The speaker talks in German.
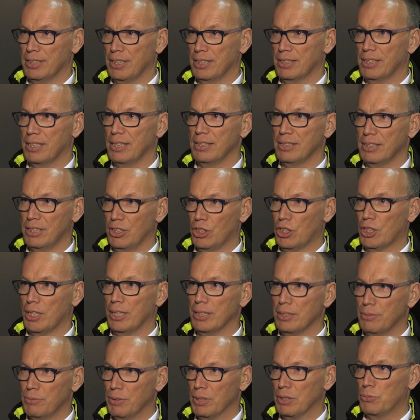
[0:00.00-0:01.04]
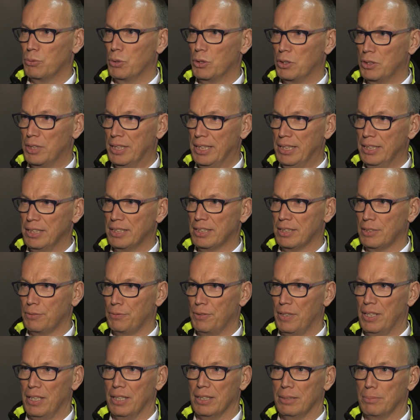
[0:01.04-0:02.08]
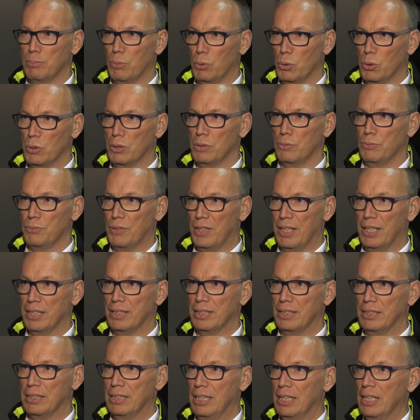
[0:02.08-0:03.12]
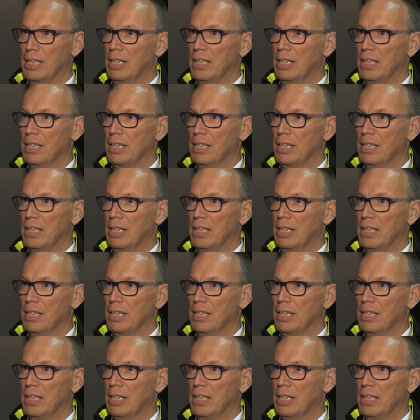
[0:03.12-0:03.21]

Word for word: Das heißt, die Stadt wird für Dienstfahrten, Botenfahrten